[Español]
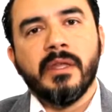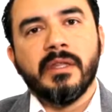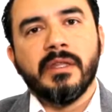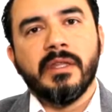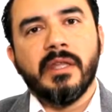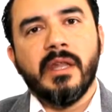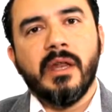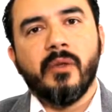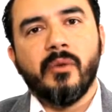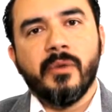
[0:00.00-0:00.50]

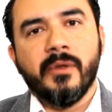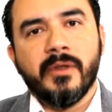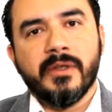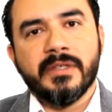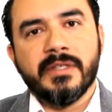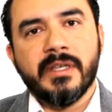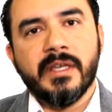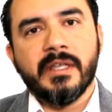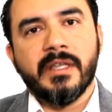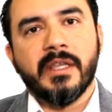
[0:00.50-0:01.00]
de la
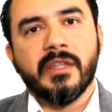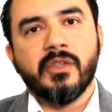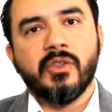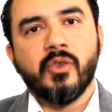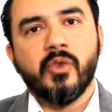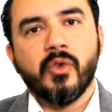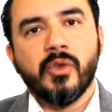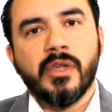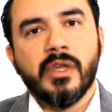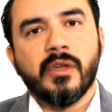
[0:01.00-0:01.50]
Universidad de
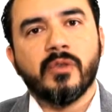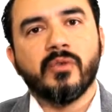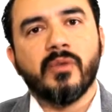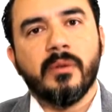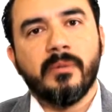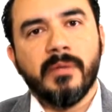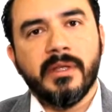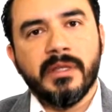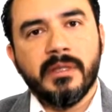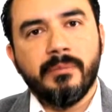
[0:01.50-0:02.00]
Antioquia,
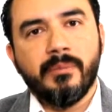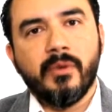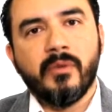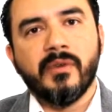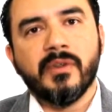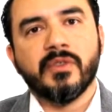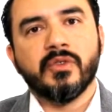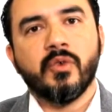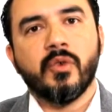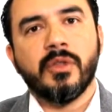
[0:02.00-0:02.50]
actualmente
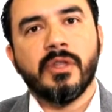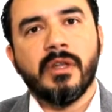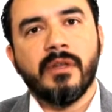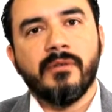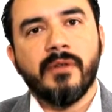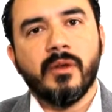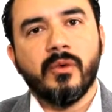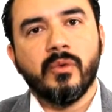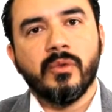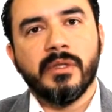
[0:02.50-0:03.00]
profesor de la
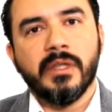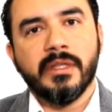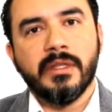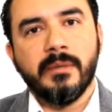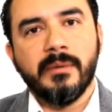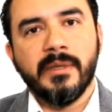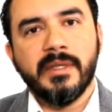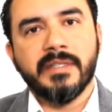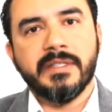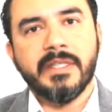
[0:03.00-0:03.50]
Facultad
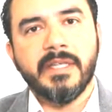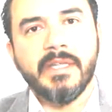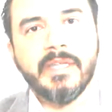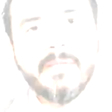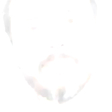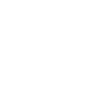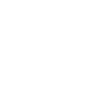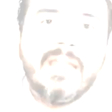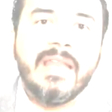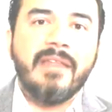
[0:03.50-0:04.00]
de
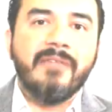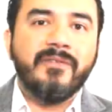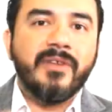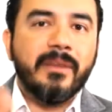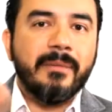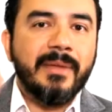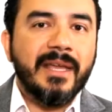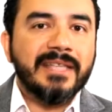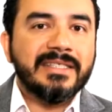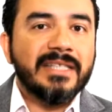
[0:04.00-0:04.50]
Medicina. La
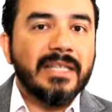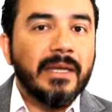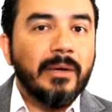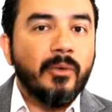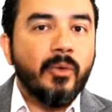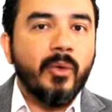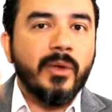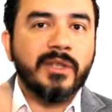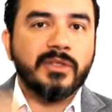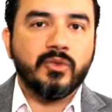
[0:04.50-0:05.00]
enfermedad
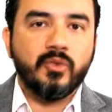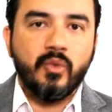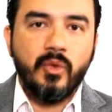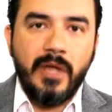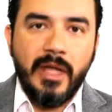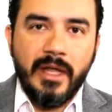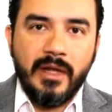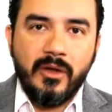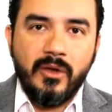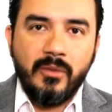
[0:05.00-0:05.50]

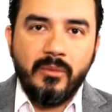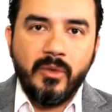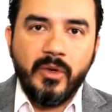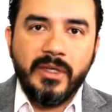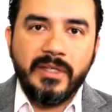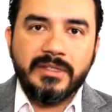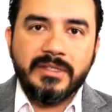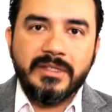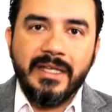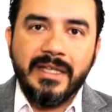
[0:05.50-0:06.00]
cerebrovascular, como
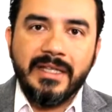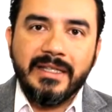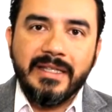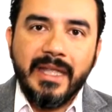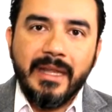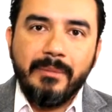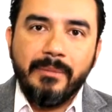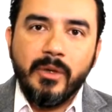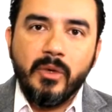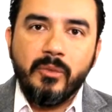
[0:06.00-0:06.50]
es el
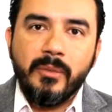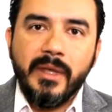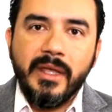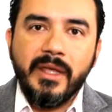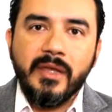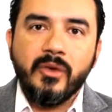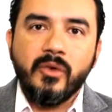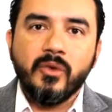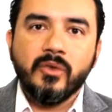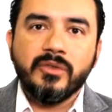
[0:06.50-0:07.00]
término
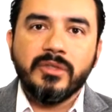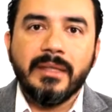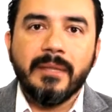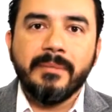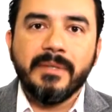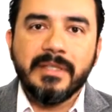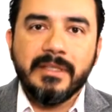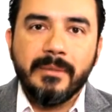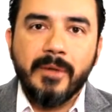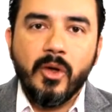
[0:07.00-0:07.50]
médico,
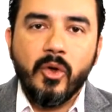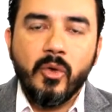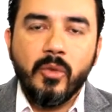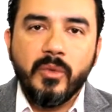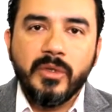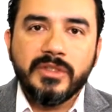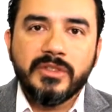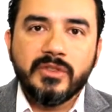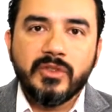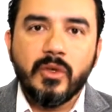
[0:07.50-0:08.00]
también llamado
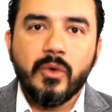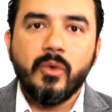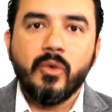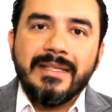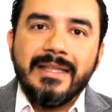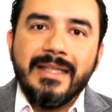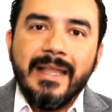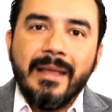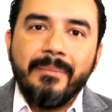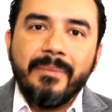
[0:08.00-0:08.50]
como
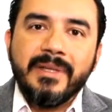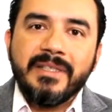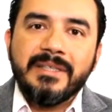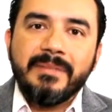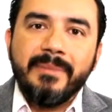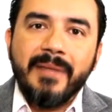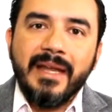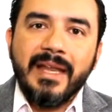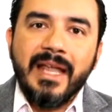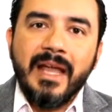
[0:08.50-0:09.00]
stroke, la
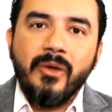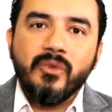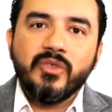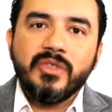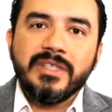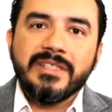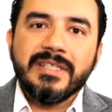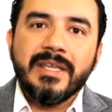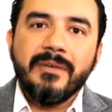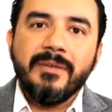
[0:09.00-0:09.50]
principal
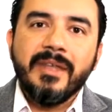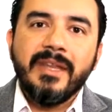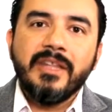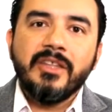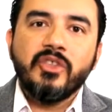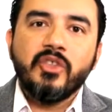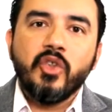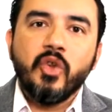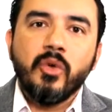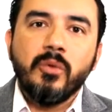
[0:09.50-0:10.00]
causa es que
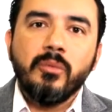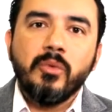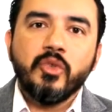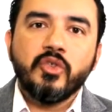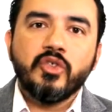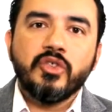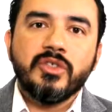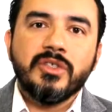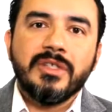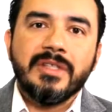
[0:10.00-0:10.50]
vienen
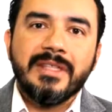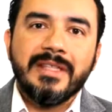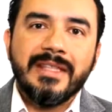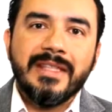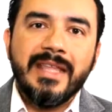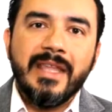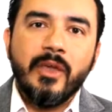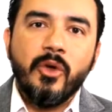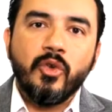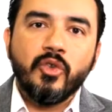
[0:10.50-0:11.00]
trombos
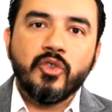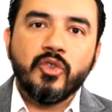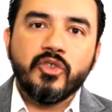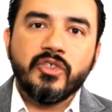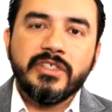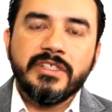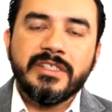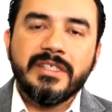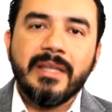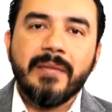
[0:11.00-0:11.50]
de otros
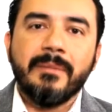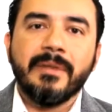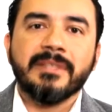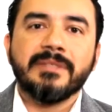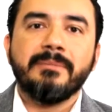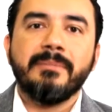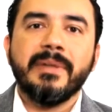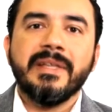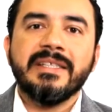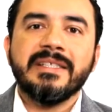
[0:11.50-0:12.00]

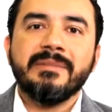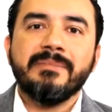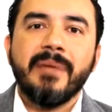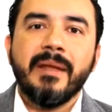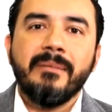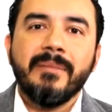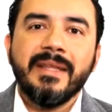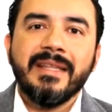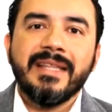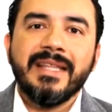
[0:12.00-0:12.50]
sistemas,
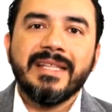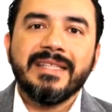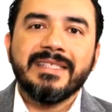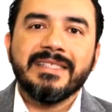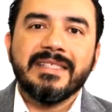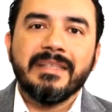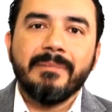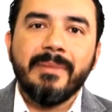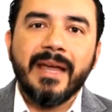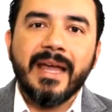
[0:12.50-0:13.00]
principalmente el
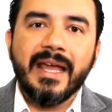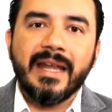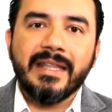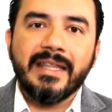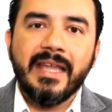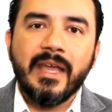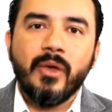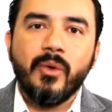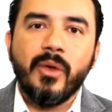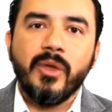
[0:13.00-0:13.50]
sistema
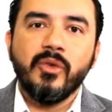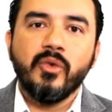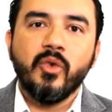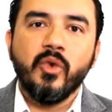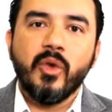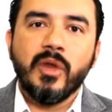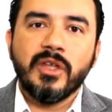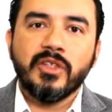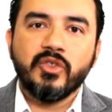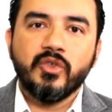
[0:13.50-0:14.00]
cardíaco. Hay un
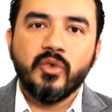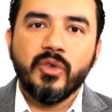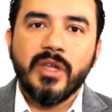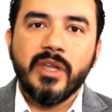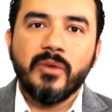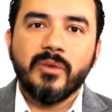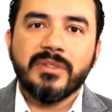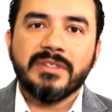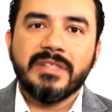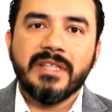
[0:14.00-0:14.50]
corazón
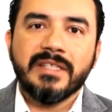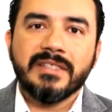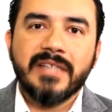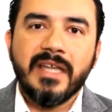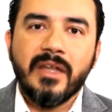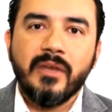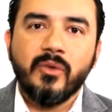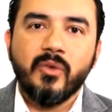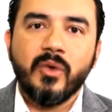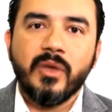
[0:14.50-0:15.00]
que no está
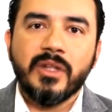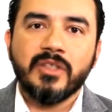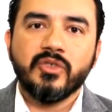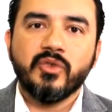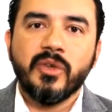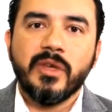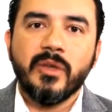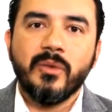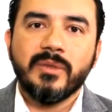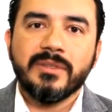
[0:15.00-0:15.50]
sano, un
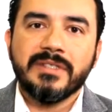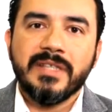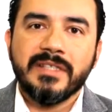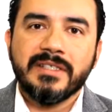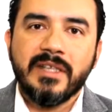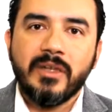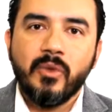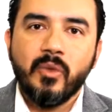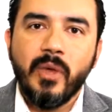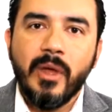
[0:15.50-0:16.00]
corazón que no está
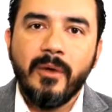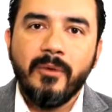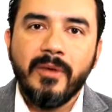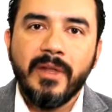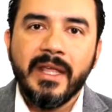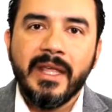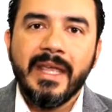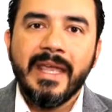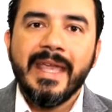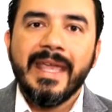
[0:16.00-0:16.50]

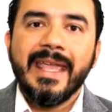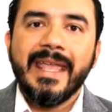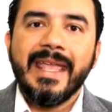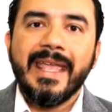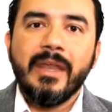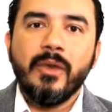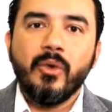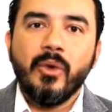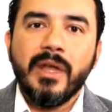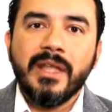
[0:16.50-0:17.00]
saludable,
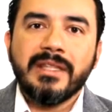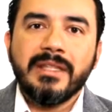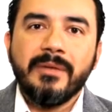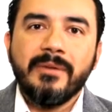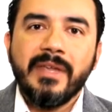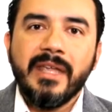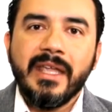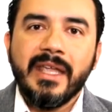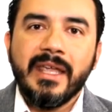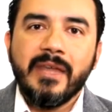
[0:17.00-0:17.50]
que no late
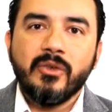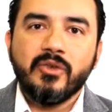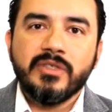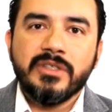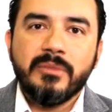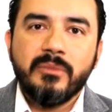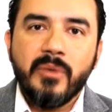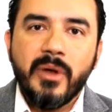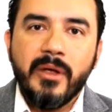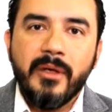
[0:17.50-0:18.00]
bien, que no
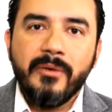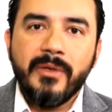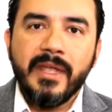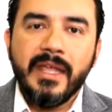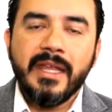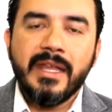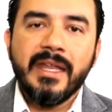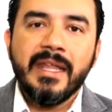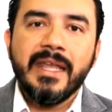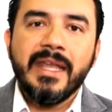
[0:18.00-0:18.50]
se mueve
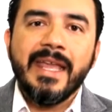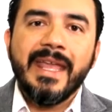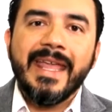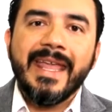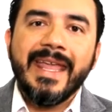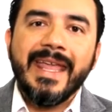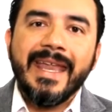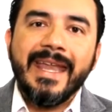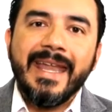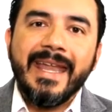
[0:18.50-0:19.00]
bien,
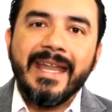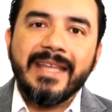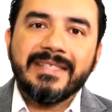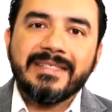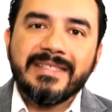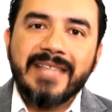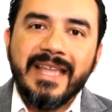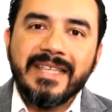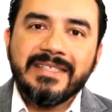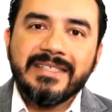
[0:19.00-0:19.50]
genera
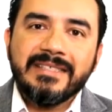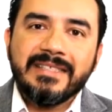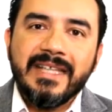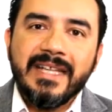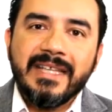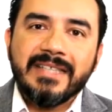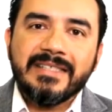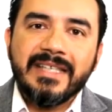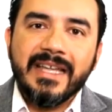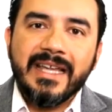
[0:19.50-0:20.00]
estasis de
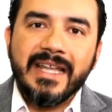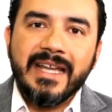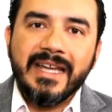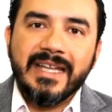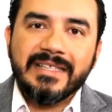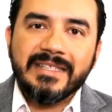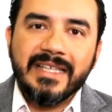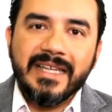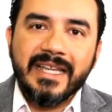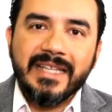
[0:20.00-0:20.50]
la sangre,
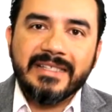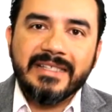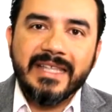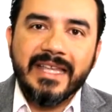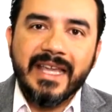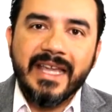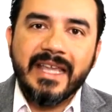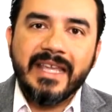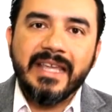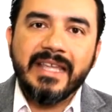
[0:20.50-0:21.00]
la sangre se
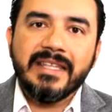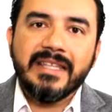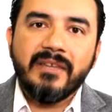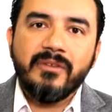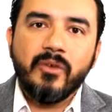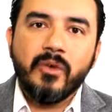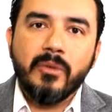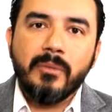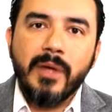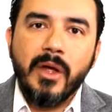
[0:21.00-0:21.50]
queda quieta,
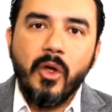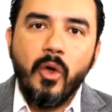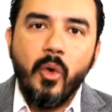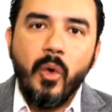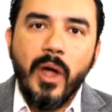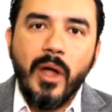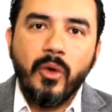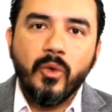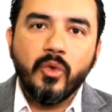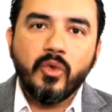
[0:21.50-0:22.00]
forman
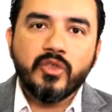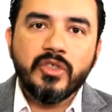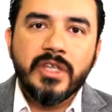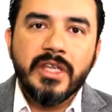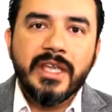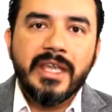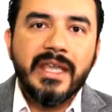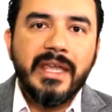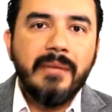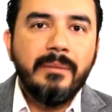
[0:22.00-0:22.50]
coágulos
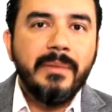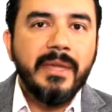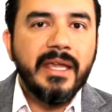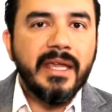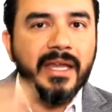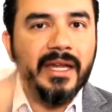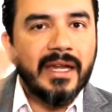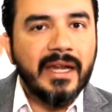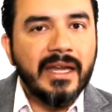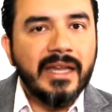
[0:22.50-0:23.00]
y
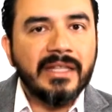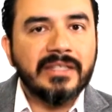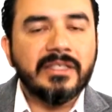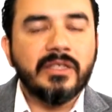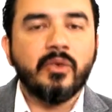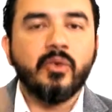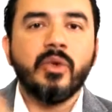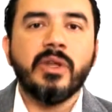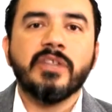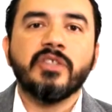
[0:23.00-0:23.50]
migran a la
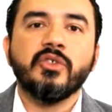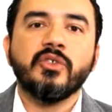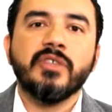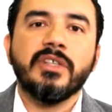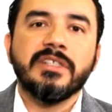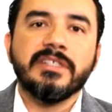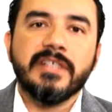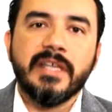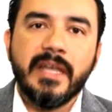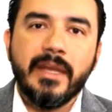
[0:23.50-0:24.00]
circulación
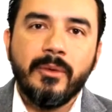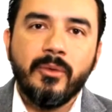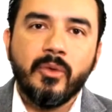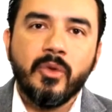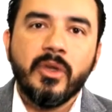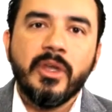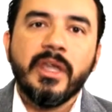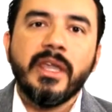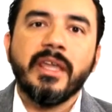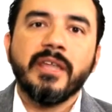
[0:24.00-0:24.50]
del cerebro.